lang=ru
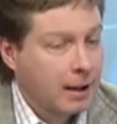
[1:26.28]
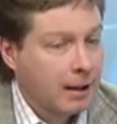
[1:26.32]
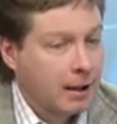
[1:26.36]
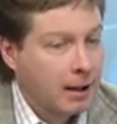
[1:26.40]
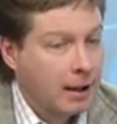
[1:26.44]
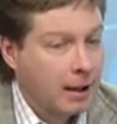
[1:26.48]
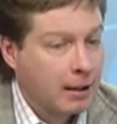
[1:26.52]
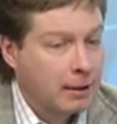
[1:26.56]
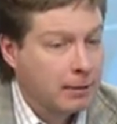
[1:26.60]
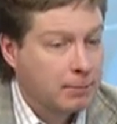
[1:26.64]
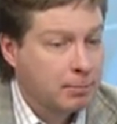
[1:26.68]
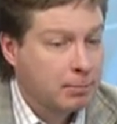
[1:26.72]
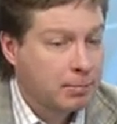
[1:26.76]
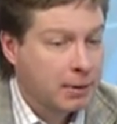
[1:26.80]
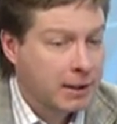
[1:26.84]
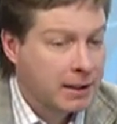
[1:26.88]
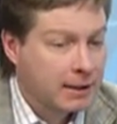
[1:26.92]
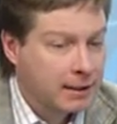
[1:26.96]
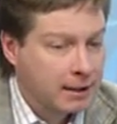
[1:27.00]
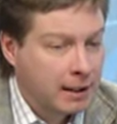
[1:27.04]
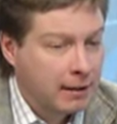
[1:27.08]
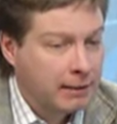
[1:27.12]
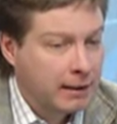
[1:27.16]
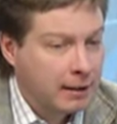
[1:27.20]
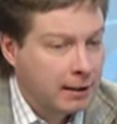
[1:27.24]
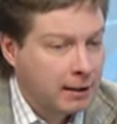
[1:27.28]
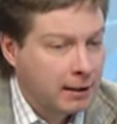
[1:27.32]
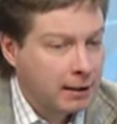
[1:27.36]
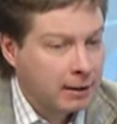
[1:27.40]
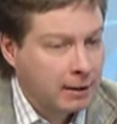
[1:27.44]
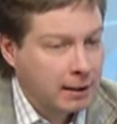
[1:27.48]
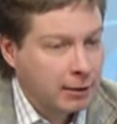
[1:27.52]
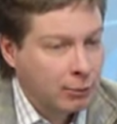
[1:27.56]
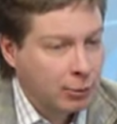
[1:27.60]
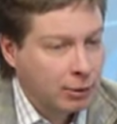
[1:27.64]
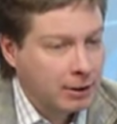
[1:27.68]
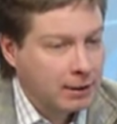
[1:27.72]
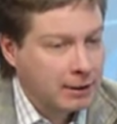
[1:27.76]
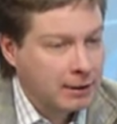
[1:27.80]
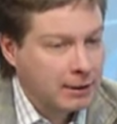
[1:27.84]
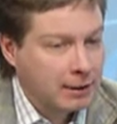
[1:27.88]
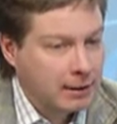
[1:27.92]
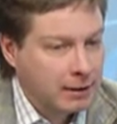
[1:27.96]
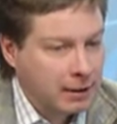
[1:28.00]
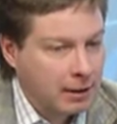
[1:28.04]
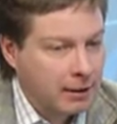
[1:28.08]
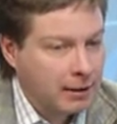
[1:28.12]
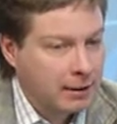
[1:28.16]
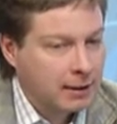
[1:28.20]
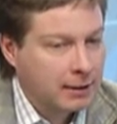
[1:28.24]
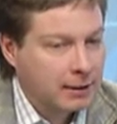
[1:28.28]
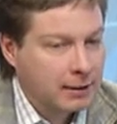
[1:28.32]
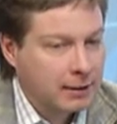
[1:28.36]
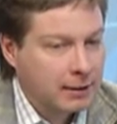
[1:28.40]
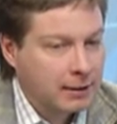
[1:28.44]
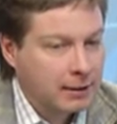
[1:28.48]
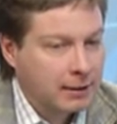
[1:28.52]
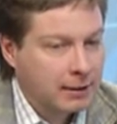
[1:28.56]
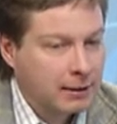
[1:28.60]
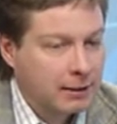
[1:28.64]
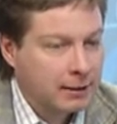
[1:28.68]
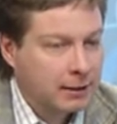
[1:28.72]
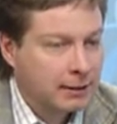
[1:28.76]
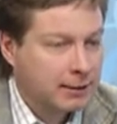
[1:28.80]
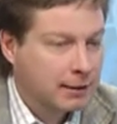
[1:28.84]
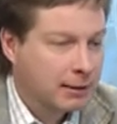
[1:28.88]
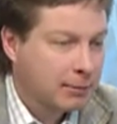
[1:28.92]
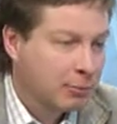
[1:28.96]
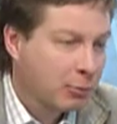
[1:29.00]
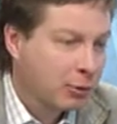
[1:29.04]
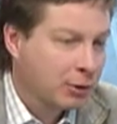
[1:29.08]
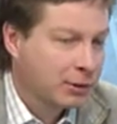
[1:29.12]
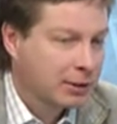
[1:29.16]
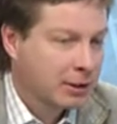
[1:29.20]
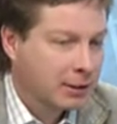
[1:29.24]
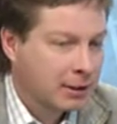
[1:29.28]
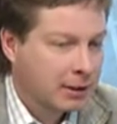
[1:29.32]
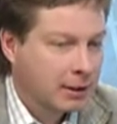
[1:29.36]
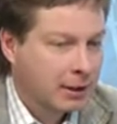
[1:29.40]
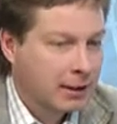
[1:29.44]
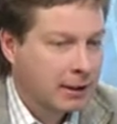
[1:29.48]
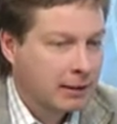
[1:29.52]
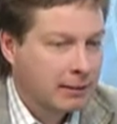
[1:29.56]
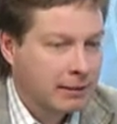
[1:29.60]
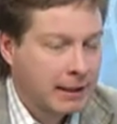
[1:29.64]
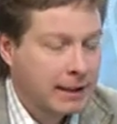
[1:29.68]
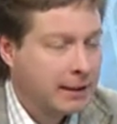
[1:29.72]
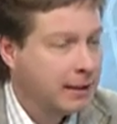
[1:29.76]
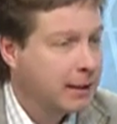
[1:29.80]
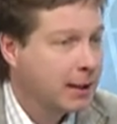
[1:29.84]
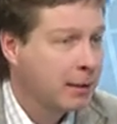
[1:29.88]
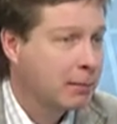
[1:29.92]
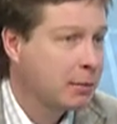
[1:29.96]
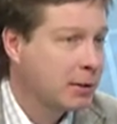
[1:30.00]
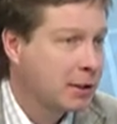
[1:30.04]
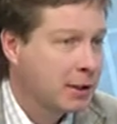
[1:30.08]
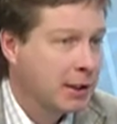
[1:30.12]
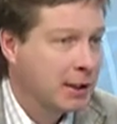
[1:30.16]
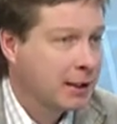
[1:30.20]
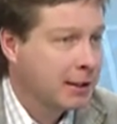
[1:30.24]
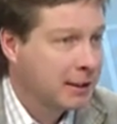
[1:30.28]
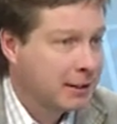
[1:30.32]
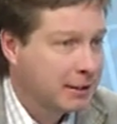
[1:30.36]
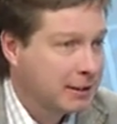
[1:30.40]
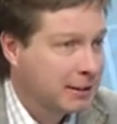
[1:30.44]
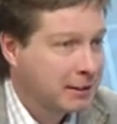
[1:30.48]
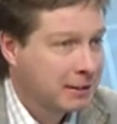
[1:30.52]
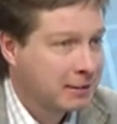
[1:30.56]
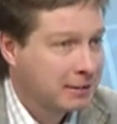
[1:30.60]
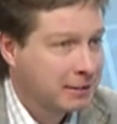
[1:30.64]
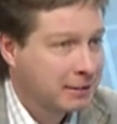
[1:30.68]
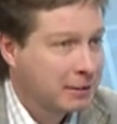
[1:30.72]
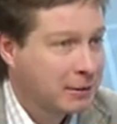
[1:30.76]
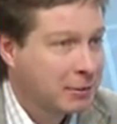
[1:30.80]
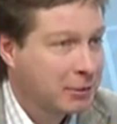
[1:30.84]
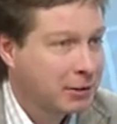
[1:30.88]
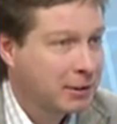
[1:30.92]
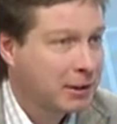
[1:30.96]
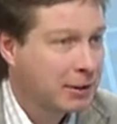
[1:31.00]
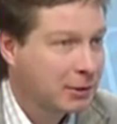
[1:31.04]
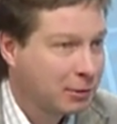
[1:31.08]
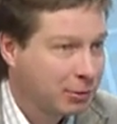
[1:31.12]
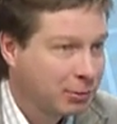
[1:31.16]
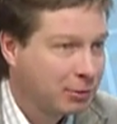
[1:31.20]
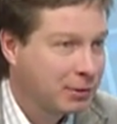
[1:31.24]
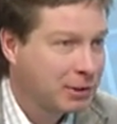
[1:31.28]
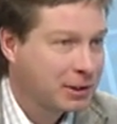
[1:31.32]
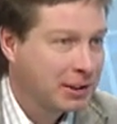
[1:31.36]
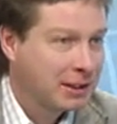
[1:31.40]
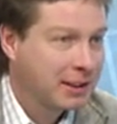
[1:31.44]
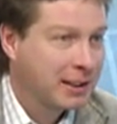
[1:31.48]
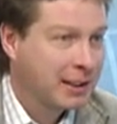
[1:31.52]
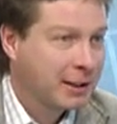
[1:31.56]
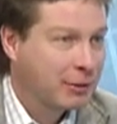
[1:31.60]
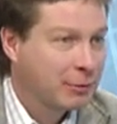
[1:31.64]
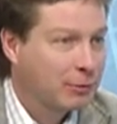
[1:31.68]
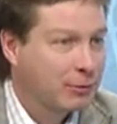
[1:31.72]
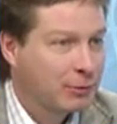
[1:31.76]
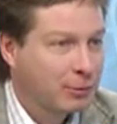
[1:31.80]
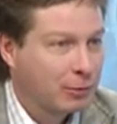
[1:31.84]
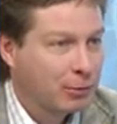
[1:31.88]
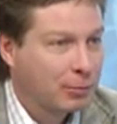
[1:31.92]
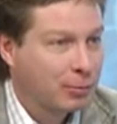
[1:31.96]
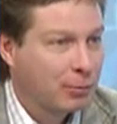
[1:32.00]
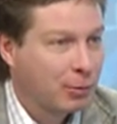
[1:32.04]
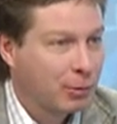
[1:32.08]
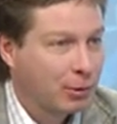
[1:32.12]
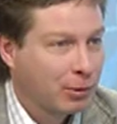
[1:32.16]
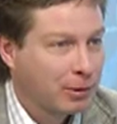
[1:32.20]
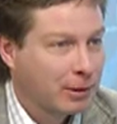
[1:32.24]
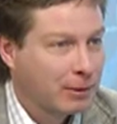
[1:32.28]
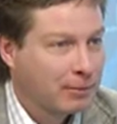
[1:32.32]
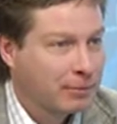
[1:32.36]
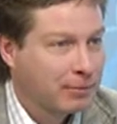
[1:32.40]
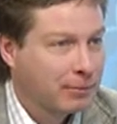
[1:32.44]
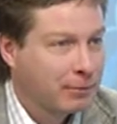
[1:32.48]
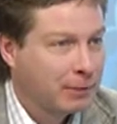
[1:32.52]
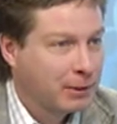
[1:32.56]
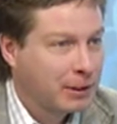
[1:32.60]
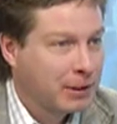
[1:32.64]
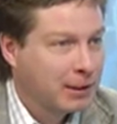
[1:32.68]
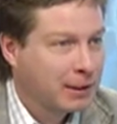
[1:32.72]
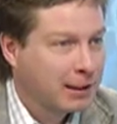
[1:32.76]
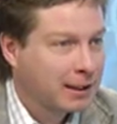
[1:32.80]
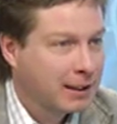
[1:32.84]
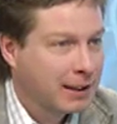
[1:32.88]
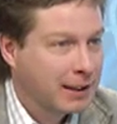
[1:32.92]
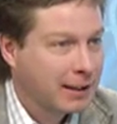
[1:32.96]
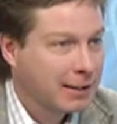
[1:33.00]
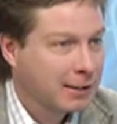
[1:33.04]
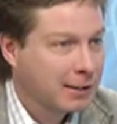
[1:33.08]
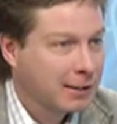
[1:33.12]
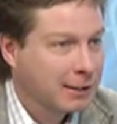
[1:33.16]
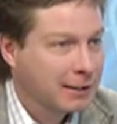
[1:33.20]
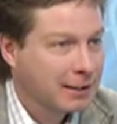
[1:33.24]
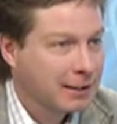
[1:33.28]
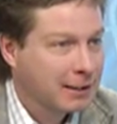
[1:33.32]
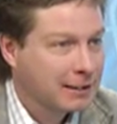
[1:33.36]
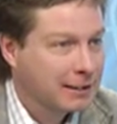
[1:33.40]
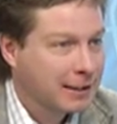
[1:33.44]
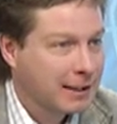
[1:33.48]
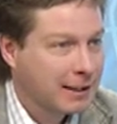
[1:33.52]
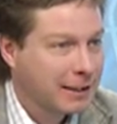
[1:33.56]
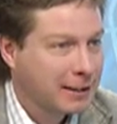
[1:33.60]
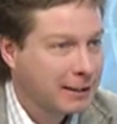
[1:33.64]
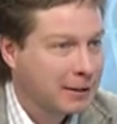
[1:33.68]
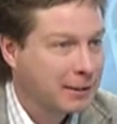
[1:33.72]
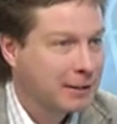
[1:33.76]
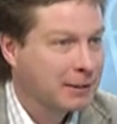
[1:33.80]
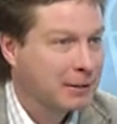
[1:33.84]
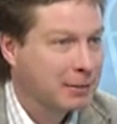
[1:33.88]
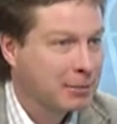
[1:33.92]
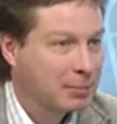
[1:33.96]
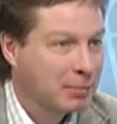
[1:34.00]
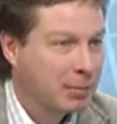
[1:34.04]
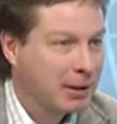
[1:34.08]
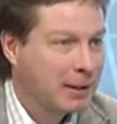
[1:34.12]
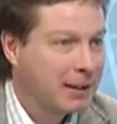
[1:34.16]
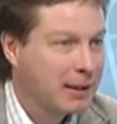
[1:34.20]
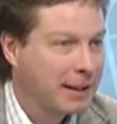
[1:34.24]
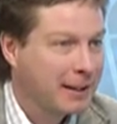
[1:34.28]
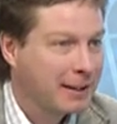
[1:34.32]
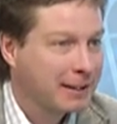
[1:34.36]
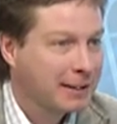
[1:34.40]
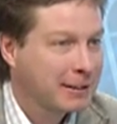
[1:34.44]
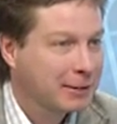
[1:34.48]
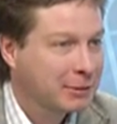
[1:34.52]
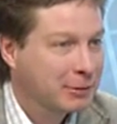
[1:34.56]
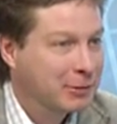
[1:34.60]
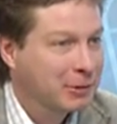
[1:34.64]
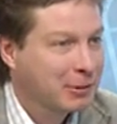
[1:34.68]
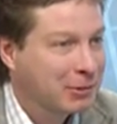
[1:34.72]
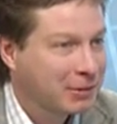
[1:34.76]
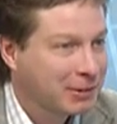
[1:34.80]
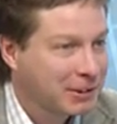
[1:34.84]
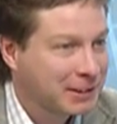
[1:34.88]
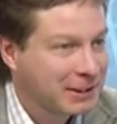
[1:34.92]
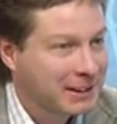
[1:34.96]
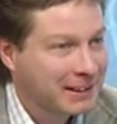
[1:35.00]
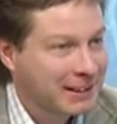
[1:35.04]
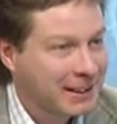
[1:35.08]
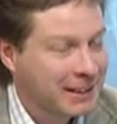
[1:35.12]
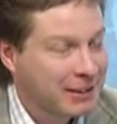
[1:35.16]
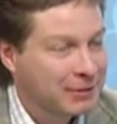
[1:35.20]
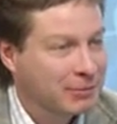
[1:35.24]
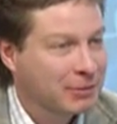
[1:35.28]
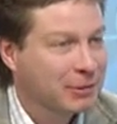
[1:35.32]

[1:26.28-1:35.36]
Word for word: А представители какой национальности, если можно так говорить, не обижая, естественно, других, лучше играют в футбол? Там финны, карелы, казахи, поляки, кто лучше играет?